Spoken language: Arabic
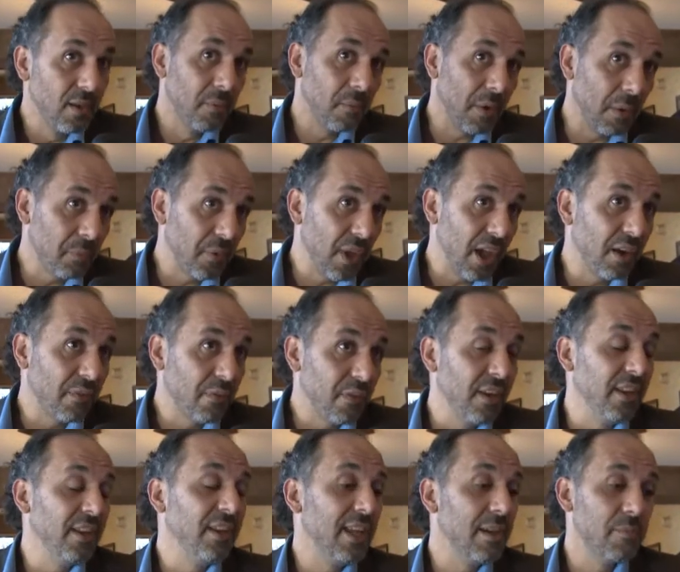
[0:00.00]
ما بتعرفي
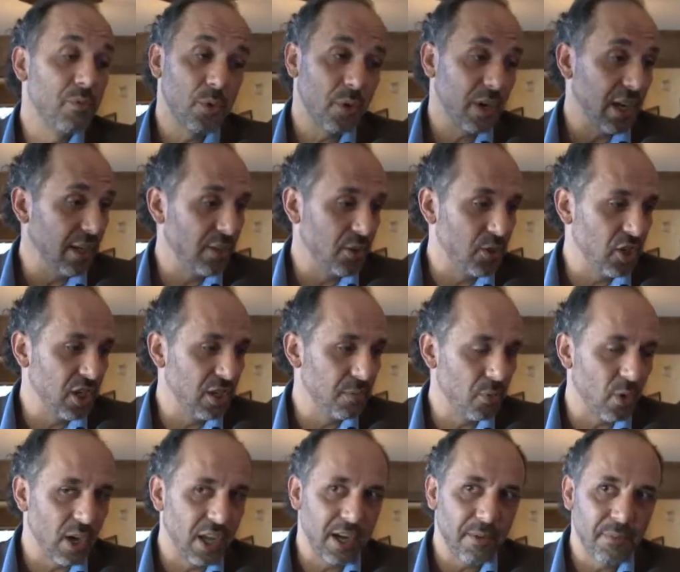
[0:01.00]
الايام شو رح تجيب
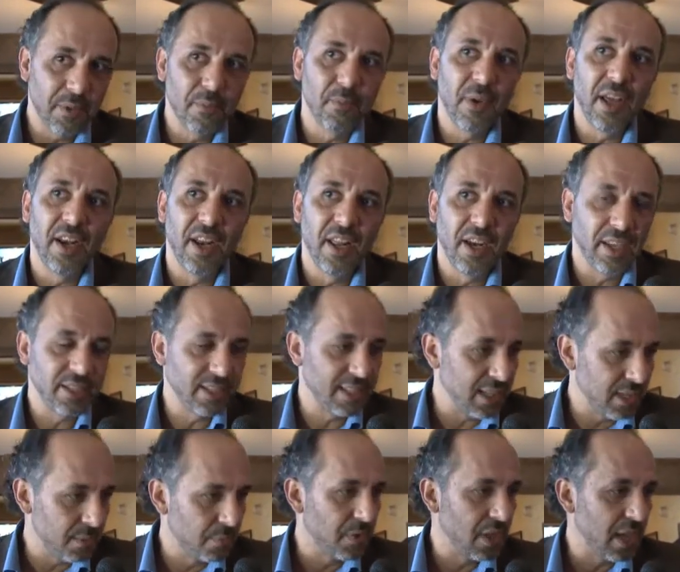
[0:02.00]
وانا بتمنى
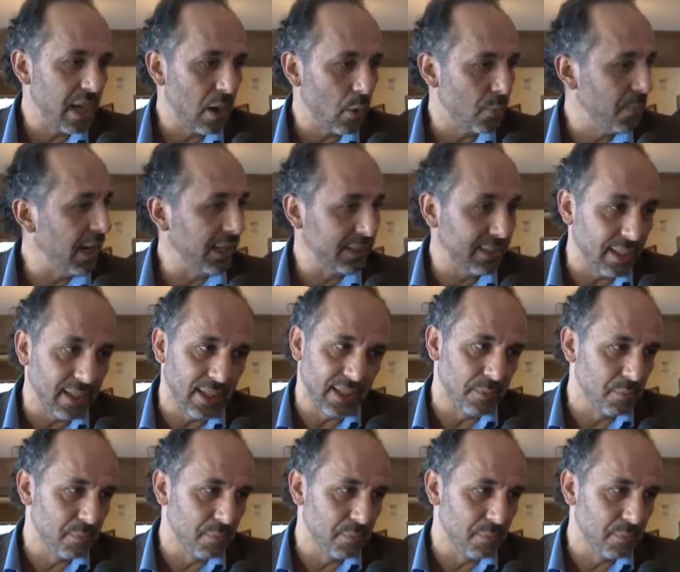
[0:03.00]
لزي ابداع وبعتقد